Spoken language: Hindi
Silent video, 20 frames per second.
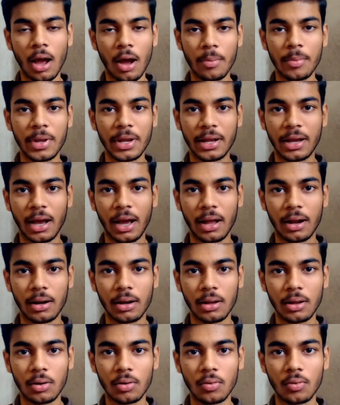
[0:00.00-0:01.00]
आमिर खान
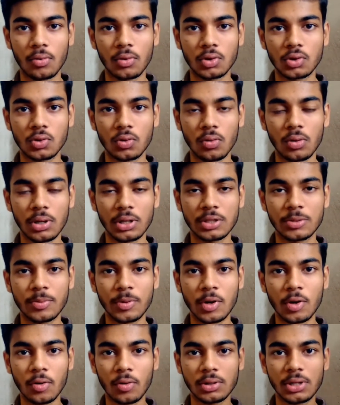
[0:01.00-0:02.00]
तो दोस्तों इस
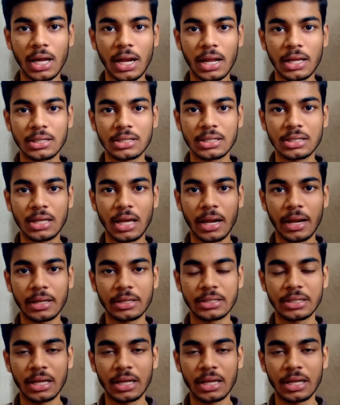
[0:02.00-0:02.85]
वीडियो को ज़्यादा से ज़्यादा